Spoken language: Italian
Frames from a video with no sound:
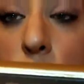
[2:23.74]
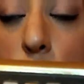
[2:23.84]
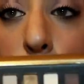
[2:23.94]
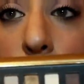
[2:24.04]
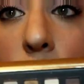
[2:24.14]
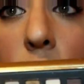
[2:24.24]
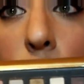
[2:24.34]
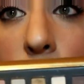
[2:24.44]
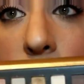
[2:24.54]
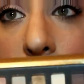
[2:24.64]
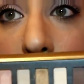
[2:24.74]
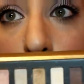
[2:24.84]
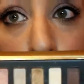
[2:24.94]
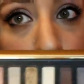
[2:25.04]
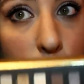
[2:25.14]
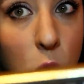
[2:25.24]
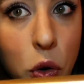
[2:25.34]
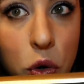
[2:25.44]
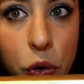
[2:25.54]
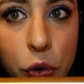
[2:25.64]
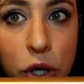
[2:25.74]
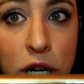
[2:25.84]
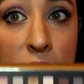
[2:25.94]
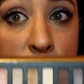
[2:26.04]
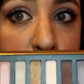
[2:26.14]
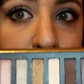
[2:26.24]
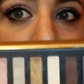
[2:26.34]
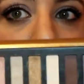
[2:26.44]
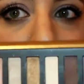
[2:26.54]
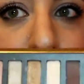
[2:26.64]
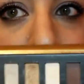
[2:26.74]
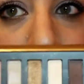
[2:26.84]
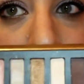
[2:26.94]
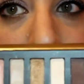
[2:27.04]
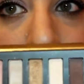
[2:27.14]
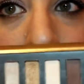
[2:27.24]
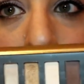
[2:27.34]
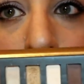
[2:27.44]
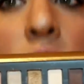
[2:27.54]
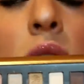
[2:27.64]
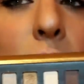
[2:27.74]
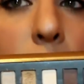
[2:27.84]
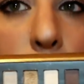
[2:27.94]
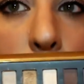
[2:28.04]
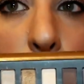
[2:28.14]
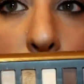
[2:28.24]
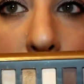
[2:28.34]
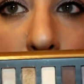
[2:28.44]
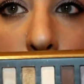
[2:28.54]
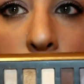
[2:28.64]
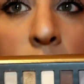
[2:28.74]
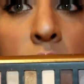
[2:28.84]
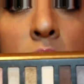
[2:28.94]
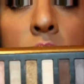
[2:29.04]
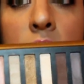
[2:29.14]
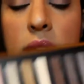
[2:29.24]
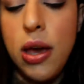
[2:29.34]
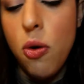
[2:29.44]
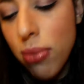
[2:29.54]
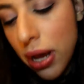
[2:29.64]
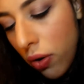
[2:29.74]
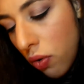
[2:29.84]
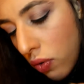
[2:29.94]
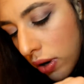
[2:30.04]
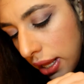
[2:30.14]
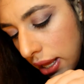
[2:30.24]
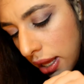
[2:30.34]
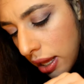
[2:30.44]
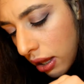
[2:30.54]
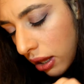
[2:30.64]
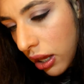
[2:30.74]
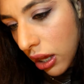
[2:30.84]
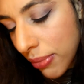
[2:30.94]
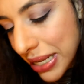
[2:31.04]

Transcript: questo qui è il colore chiaro però eh, leggermente brillantinato il marrone opaco che è un marrone eh,